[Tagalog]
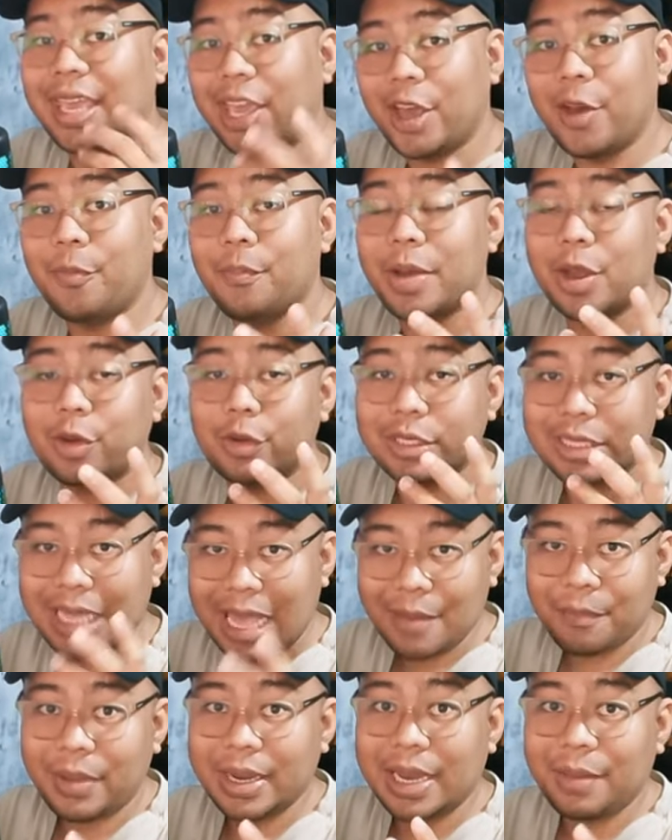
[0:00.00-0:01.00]
Ngayon
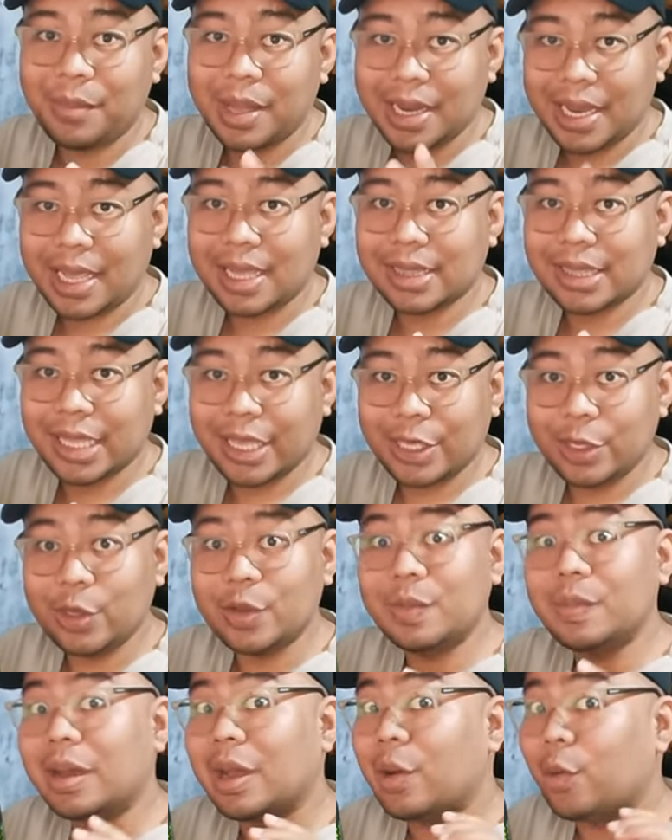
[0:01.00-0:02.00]
pag-usapan naman natin
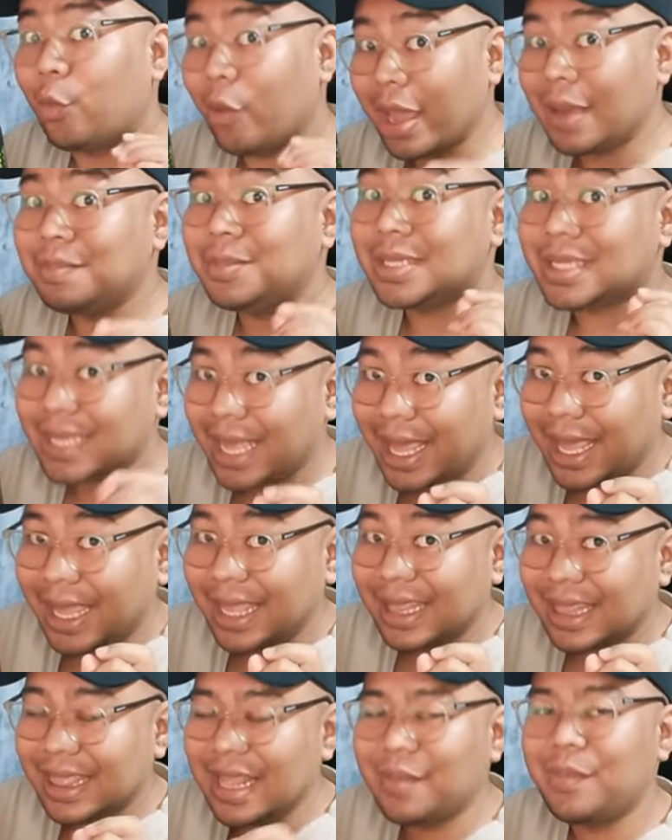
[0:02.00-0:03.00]
yung mga
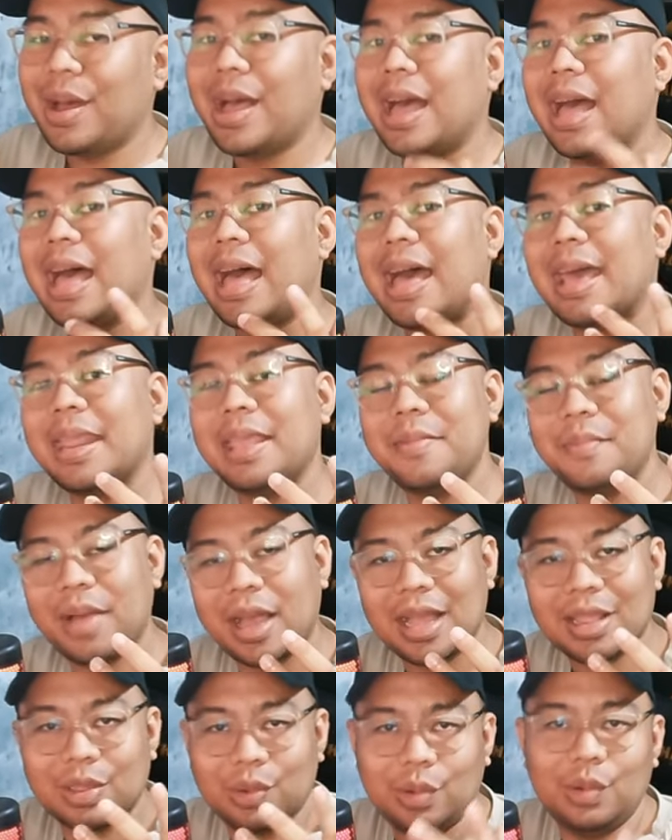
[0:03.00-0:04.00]
website na maaaring
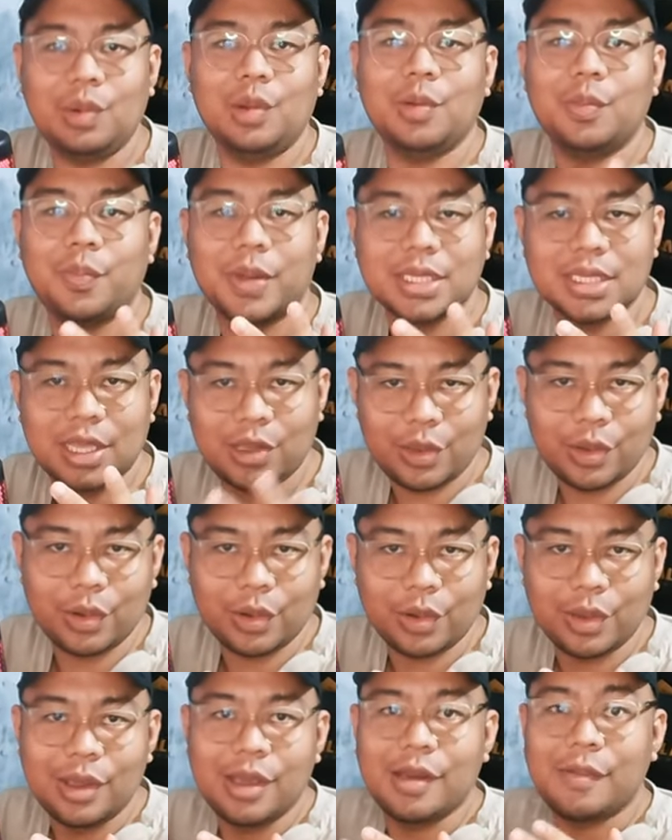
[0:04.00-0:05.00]
makatulong pa
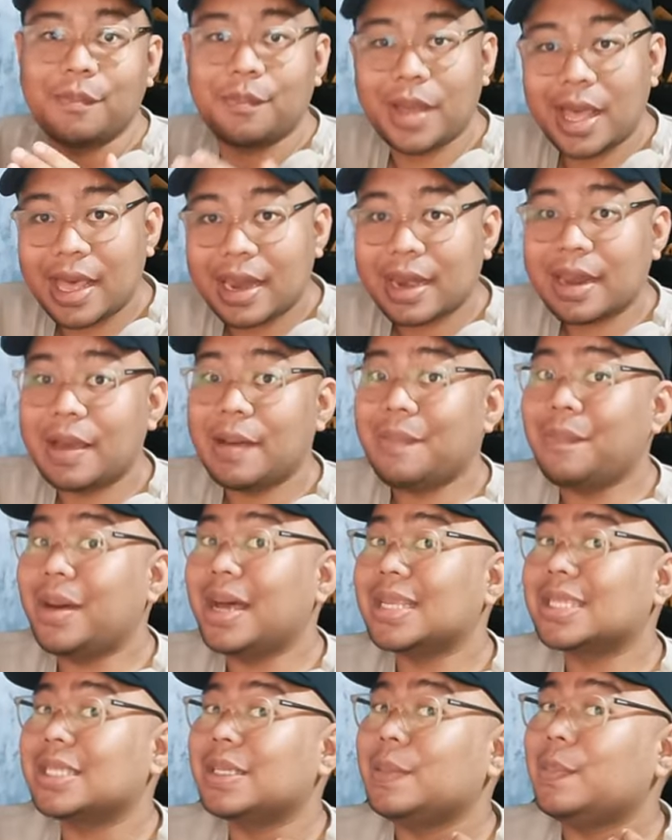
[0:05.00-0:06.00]
sa'yo para
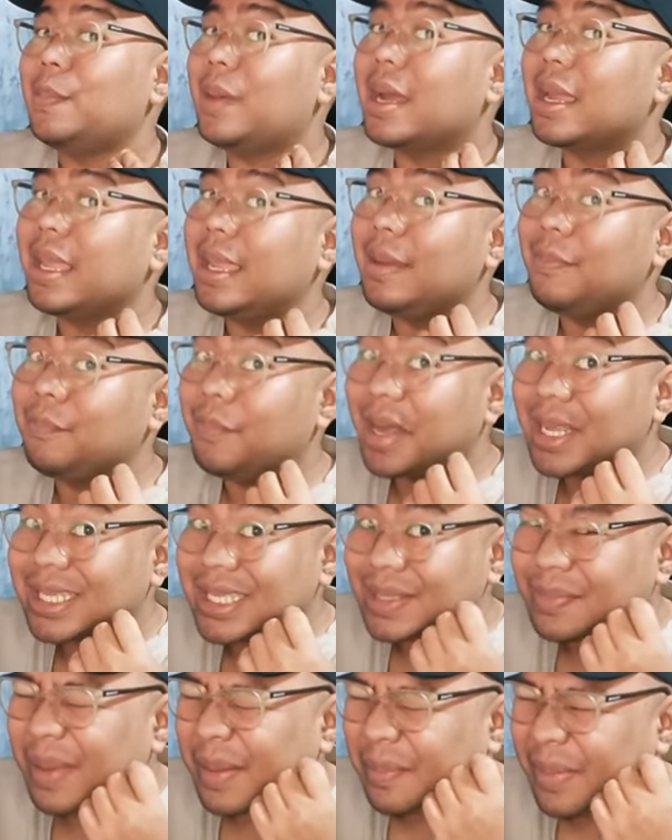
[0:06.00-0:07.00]
mas maging
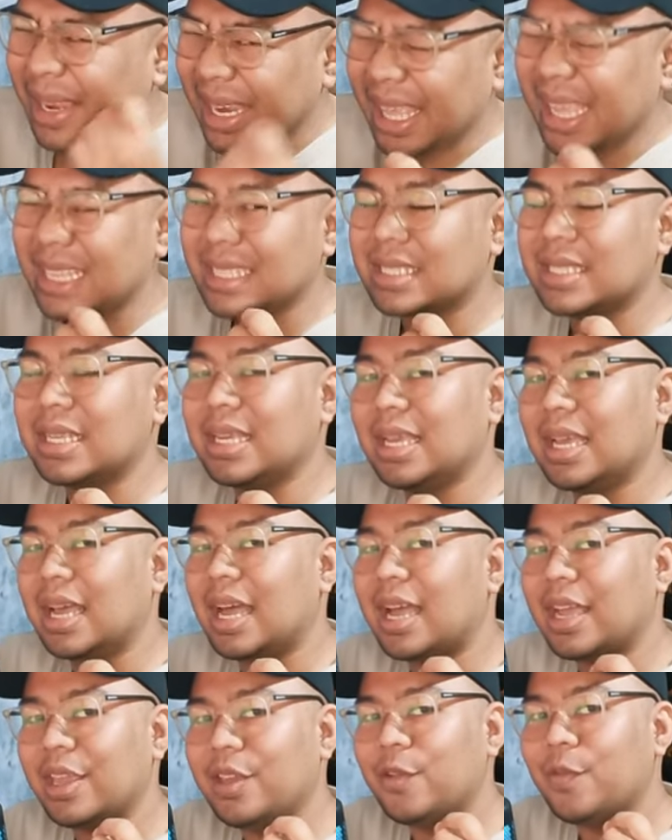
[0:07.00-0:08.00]
mas mabilis
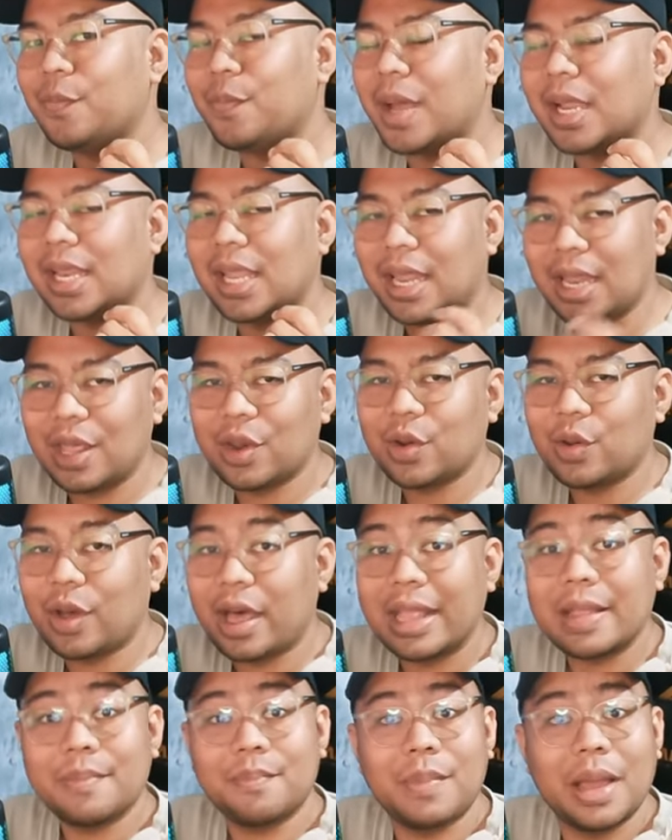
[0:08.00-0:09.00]
ang iyong paglalaro
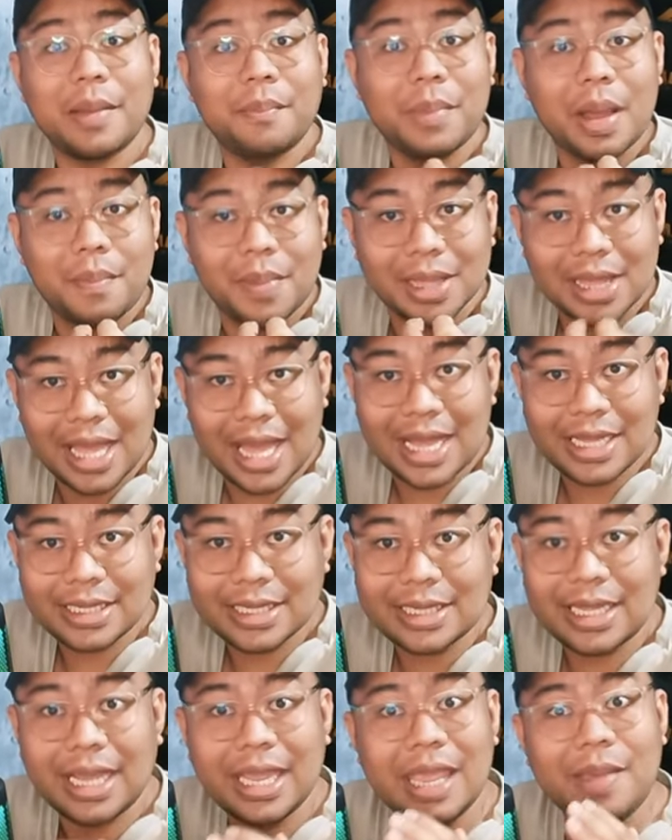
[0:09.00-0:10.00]
at
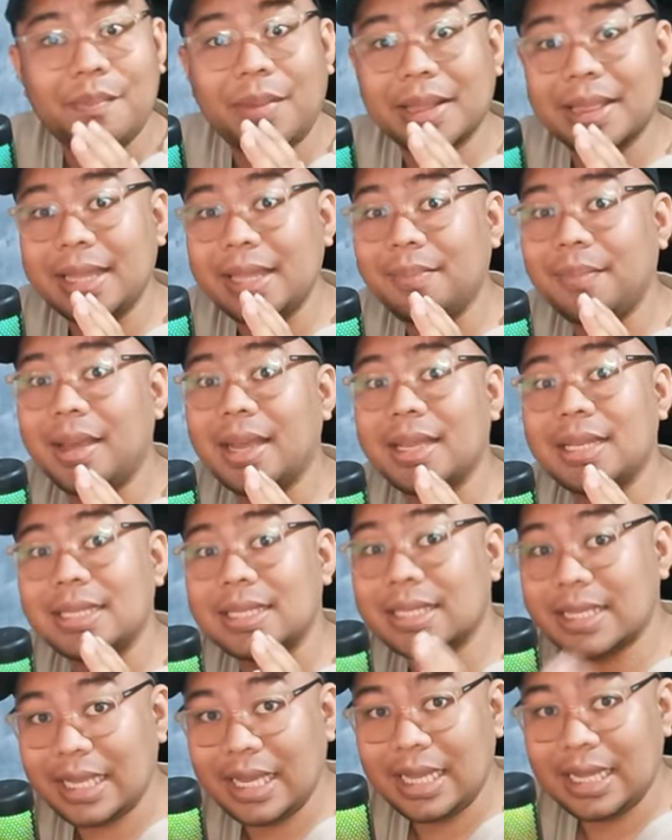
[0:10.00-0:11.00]
pagpapataas ng iba't ibang
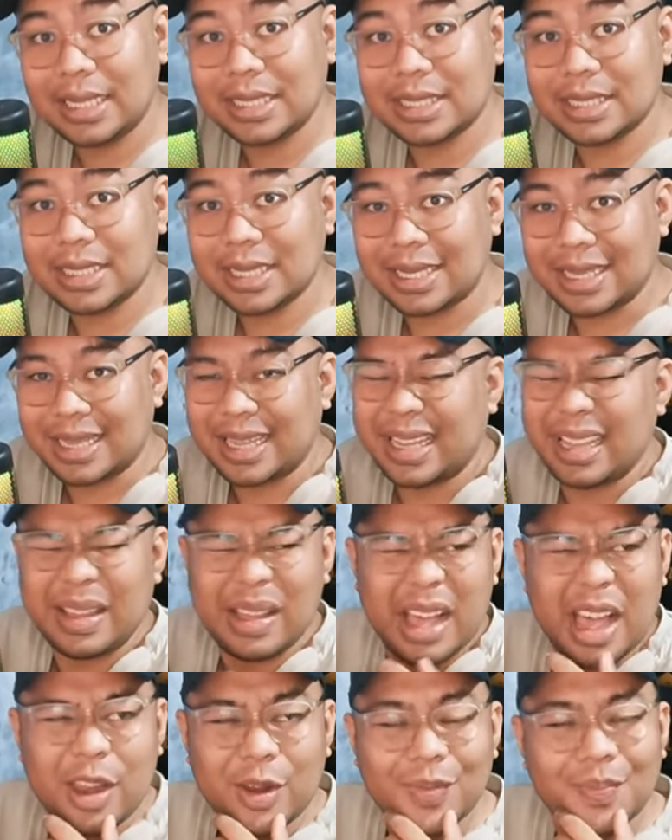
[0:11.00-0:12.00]
skills
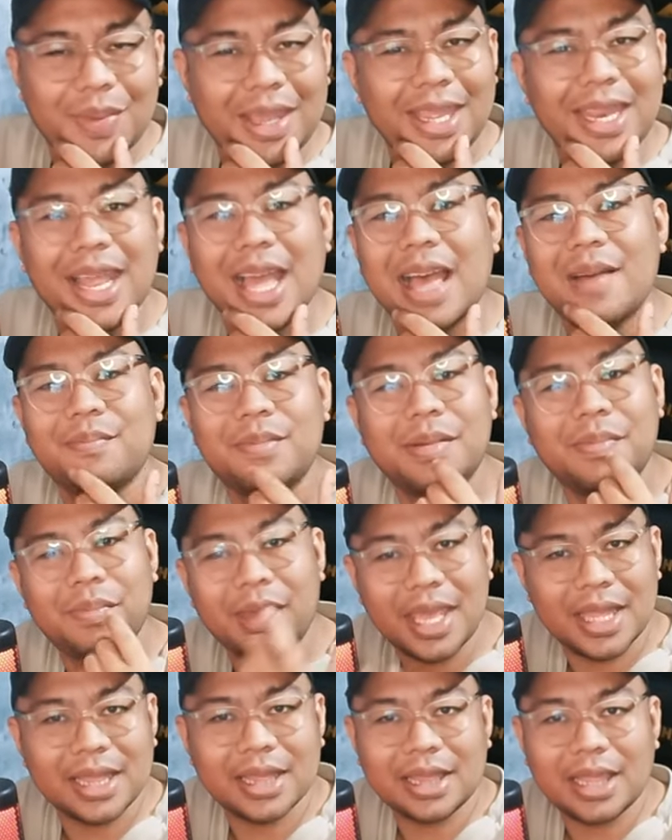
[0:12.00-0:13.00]
ano pinaka
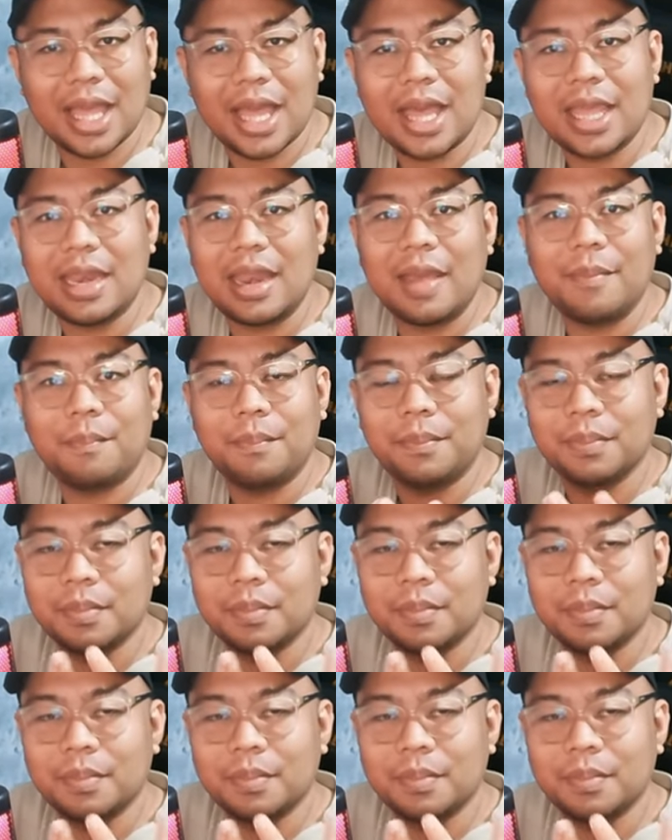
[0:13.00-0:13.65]
mabenta na